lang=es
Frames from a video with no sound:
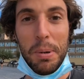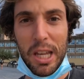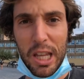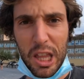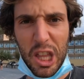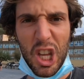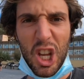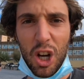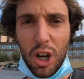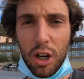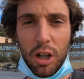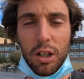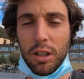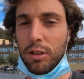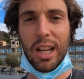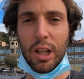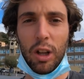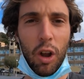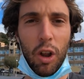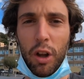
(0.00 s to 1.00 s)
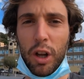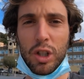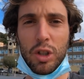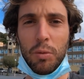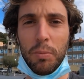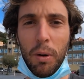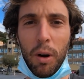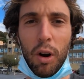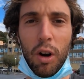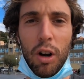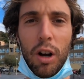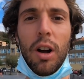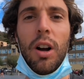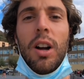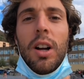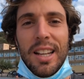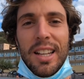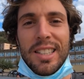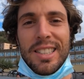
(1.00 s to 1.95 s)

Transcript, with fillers: vídeo, de todo esto un poco,